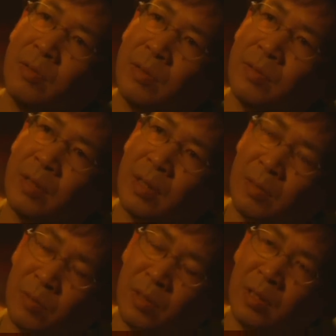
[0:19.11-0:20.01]
FF
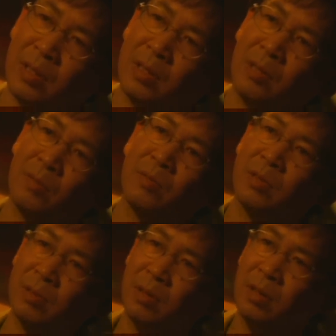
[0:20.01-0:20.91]
なんかもできてきたと
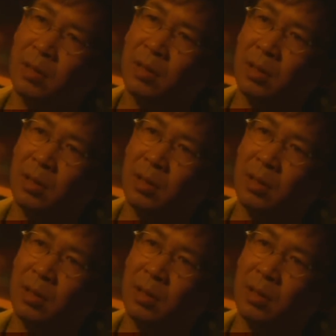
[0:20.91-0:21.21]
思うんですよね